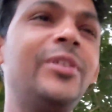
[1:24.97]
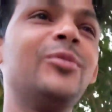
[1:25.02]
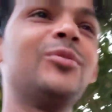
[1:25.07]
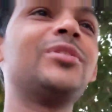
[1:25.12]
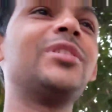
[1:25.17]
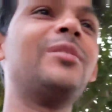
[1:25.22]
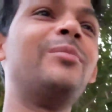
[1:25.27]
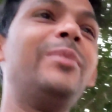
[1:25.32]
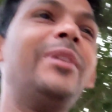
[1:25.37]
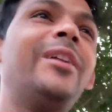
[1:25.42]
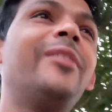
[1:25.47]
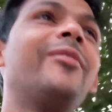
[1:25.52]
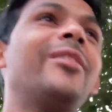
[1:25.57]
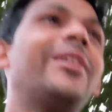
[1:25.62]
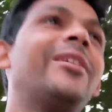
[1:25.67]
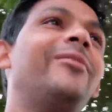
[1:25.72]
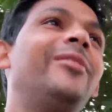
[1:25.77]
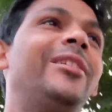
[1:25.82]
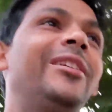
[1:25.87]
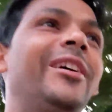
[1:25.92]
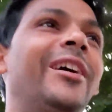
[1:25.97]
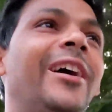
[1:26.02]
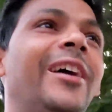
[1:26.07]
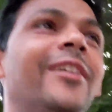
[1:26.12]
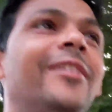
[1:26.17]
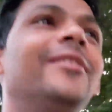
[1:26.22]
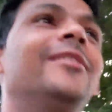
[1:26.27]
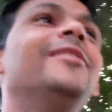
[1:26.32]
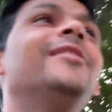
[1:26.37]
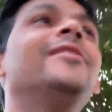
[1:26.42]
फिर उसके बाद ब्रेड वगैरह भी ले
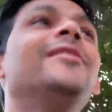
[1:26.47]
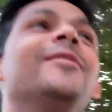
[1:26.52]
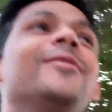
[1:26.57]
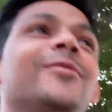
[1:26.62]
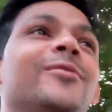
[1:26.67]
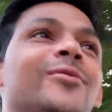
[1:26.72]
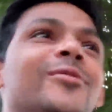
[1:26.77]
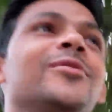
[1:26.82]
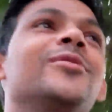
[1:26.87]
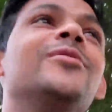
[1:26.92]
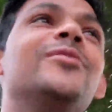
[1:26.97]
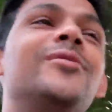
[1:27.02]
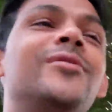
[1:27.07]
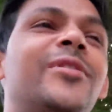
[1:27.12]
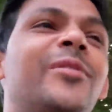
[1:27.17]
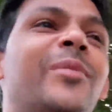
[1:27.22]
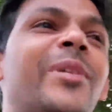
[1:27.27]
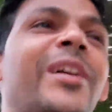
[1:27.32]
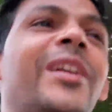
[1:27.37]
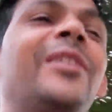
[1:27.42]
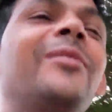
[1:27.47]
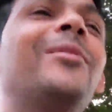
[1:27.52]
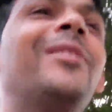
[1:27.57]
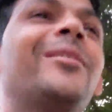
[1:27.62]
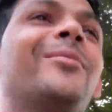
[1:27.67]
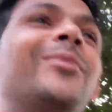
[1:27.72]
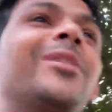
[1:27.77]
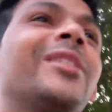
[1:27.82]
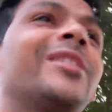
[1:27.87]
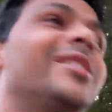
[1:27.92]
आए तो हमारी
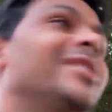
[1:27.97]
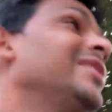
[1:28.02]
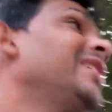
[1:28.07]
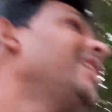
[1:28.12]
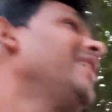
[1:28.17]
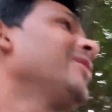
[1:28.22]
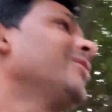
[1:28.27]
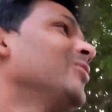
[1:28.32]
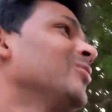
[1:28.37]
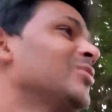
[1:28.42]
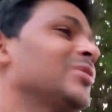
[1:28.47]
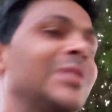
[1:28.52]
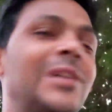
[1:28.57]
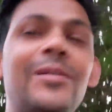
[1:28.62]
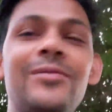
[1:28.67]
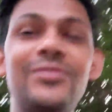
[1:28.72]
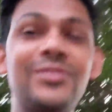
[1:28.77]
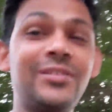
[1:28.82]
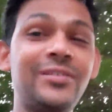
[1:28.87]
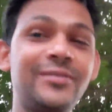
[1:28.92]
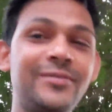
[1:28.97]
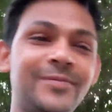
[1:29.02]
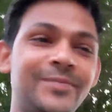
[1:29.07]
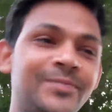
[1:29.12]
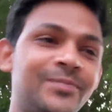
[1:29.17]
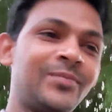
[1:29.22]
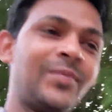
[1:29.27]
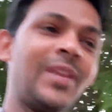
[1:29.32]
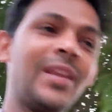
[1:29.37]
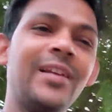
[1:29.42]
डिमांड बढ़ती जाएगी तो उस हिसाब से
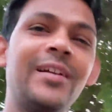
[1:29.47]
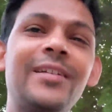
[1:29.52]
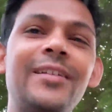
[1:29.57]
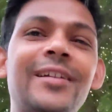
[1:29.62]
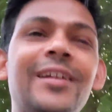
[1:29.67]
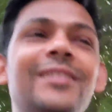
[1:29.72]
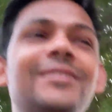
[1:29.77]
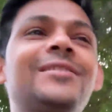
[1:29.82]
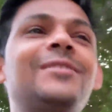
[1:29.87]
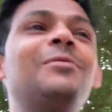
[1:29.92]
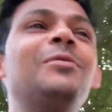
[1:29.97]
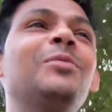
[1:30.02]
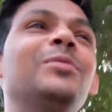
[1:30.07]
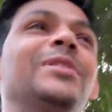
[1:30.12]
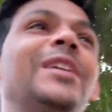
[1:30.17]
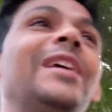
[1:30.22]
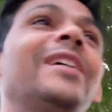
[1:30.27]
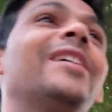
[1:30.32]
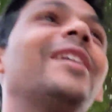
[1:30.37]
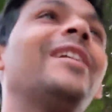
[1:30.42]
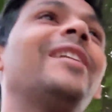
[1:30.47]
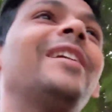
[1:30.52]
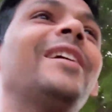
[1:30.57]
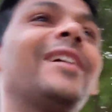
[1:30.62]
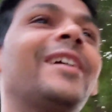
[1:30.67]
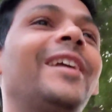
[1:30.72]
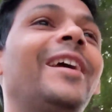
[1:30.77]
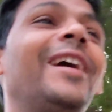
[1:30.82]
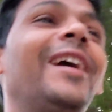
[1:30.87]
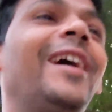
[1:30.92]
नाश्ता भी यहीं कर लिया
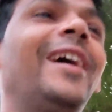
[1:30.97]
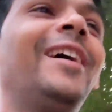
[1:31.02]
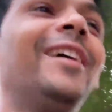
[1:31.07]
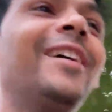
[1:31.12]
करेंगे